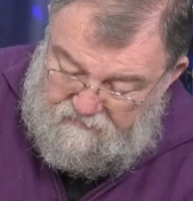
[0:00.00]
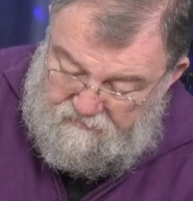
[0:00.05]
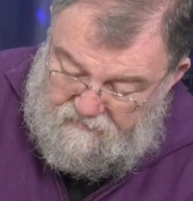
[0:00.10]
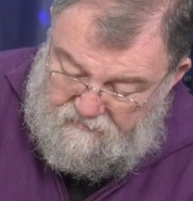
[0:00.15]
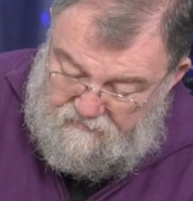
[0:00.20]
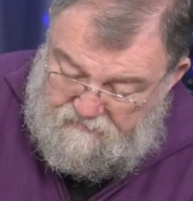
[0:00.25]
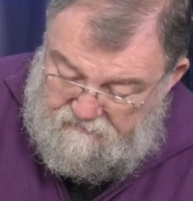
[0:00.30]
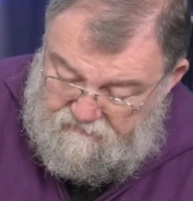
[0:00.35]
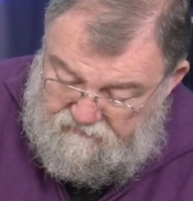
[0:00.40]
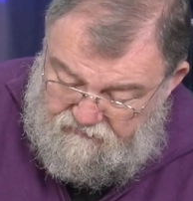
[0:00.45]

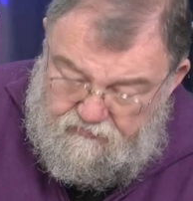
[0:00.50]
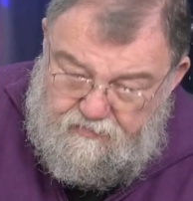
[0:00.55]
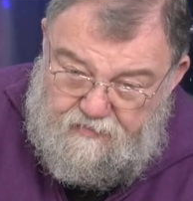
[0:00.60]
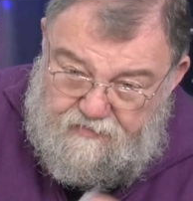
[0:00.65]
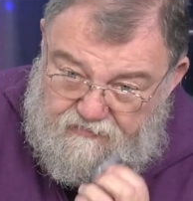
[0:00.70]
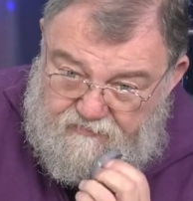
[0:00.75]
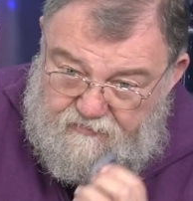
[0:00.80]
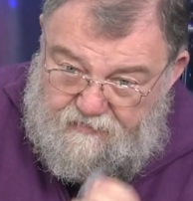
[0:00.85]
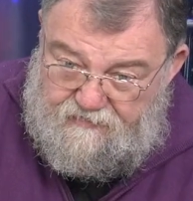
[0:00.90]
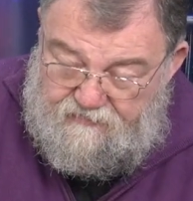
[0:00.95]
So,
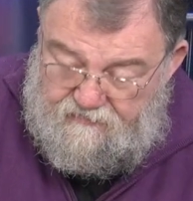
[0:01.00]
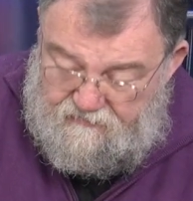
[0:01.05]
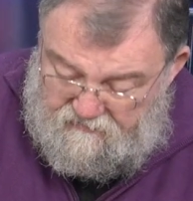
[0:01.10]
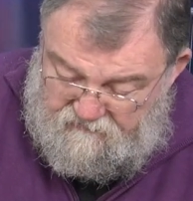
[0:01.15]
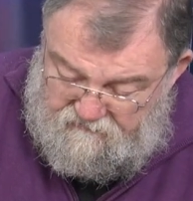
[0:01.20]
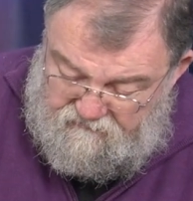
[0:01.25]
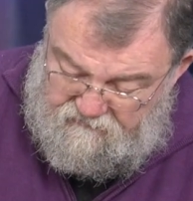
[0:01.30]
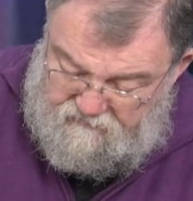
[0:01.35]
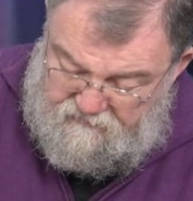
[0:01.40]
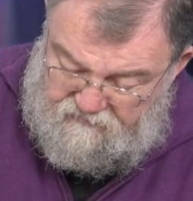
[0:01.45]
Spritzwasser
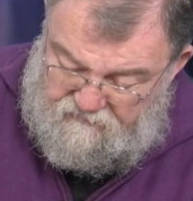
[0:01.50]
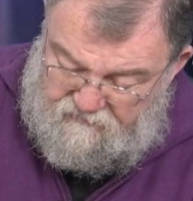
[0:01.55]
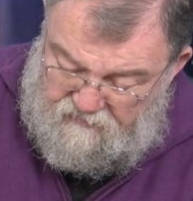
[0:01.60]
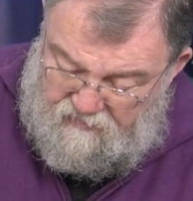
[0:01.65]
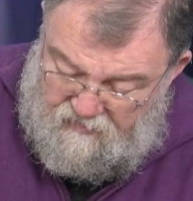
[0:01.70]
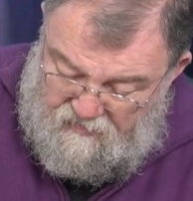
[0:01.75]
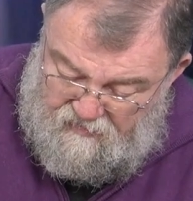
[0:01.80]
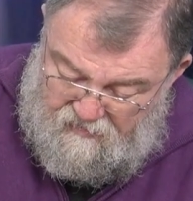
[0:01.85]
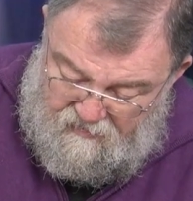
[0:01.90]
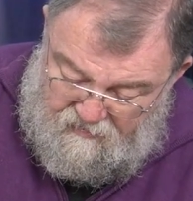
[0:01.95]
geschützt.
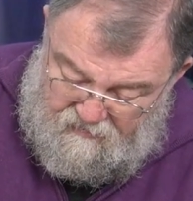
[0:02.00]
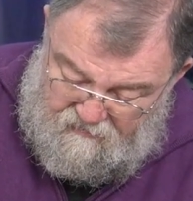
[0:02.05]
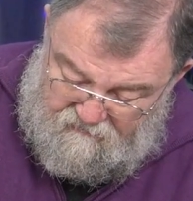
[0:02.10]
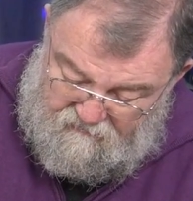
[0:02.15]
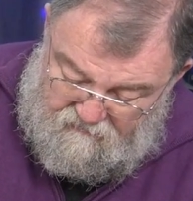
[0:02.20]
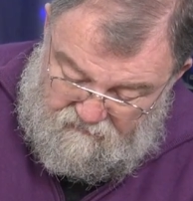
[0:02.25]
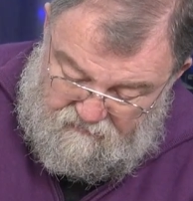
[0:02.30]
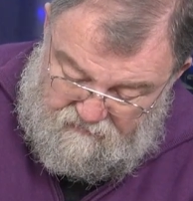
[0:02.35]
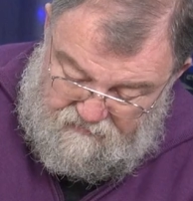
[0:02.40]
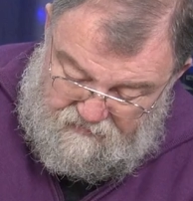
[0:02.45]

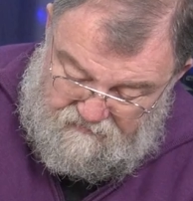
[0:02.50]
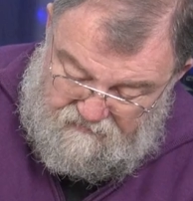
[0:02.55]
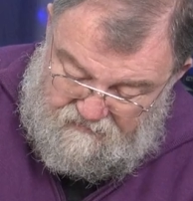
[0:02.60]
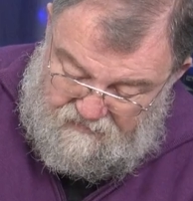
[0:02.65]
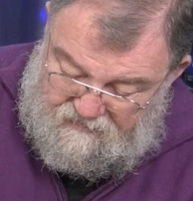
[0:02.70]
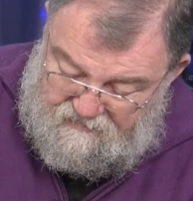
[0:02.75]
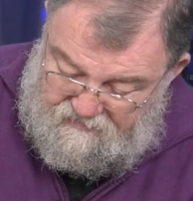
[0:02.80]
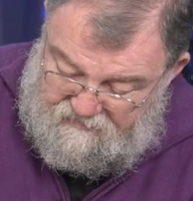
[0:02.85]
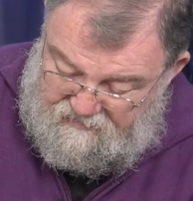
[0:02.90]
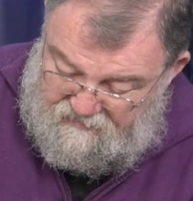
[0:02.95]
So, jetzt
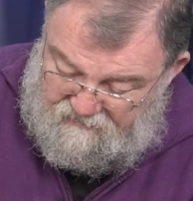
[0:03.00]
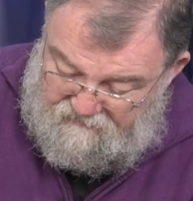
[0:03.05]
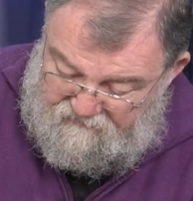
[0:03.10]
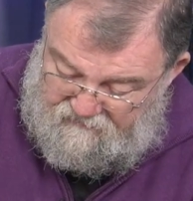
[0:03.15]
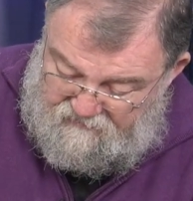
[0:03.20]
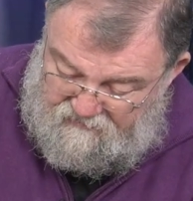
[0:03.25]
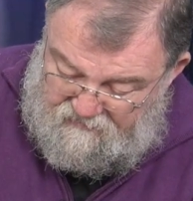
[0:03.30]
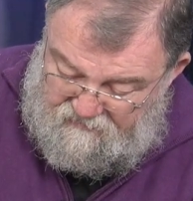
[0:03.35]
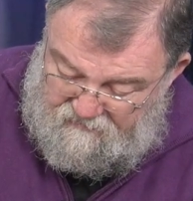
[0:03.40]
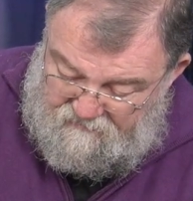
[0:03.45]
kann ich das
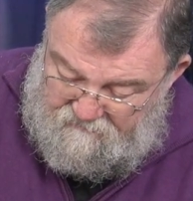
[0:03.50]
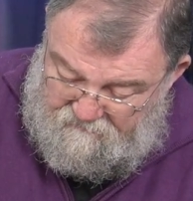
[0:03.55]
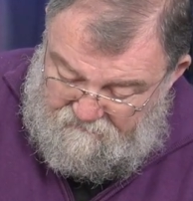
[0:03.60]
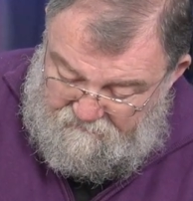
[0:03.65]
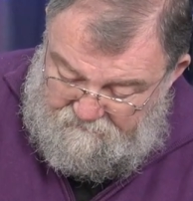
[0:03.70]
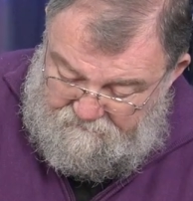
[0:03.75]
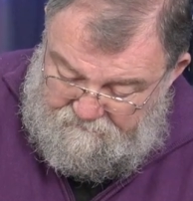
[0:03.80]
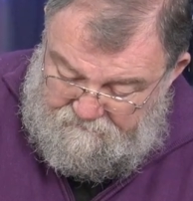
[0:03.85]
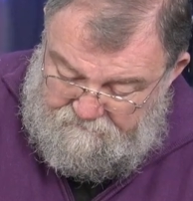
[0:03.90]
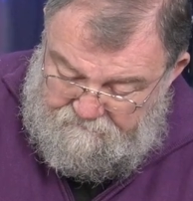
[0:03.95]
hier
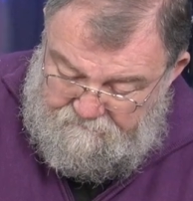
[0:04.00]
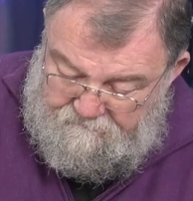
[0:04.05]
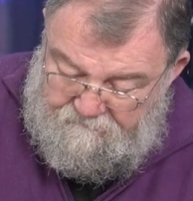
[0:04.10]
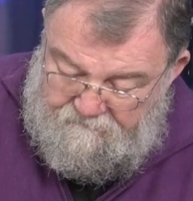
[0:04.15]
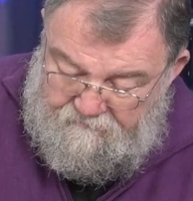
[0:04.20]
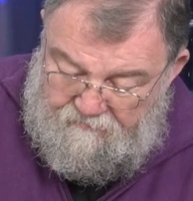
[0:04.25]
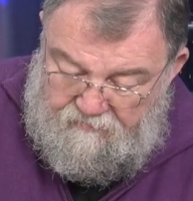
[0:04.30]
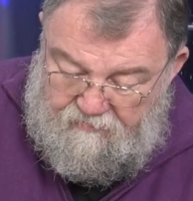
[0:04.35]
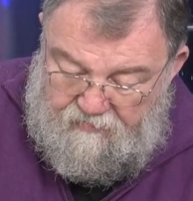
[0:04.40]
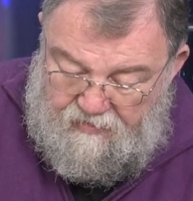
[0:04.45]

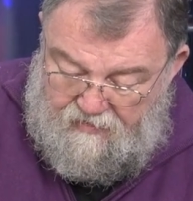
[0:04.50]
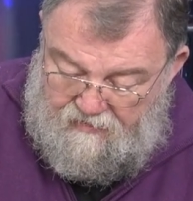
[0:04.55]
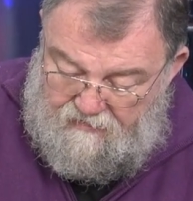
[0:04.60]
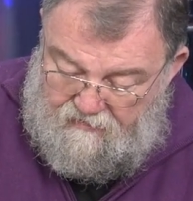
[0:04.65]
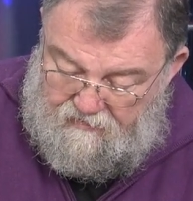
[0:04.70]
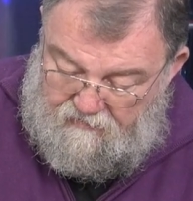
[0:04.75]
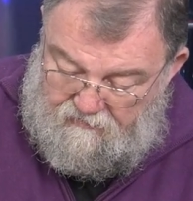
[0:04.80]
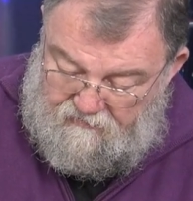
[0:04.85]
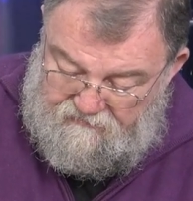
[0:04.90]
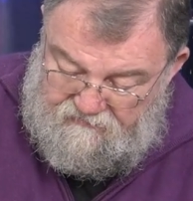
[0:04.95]

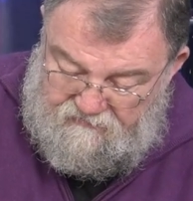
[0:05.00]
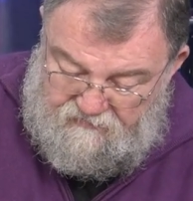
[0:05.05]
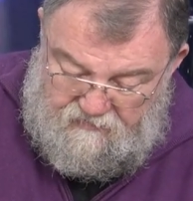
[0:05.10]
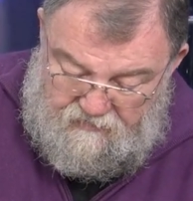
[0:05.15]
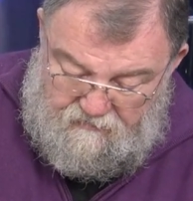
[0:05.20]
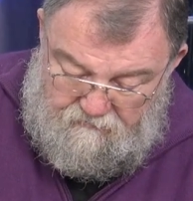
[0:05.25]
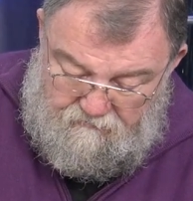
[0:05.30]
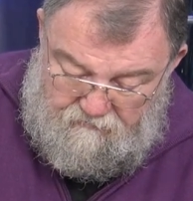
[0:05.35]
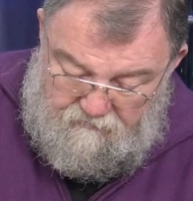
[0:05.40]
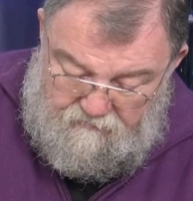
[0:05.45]

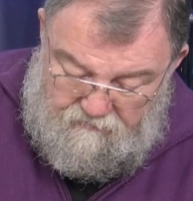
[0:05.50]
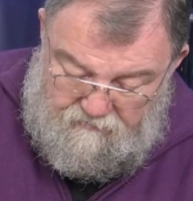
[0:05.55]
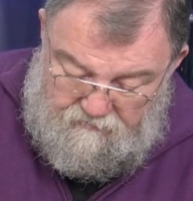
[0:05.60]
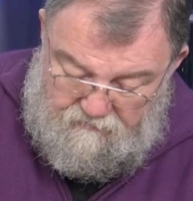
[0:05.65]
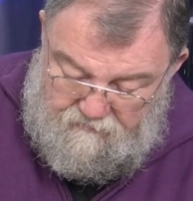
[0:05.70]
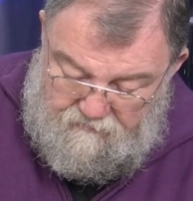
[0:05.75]
rausnehmen.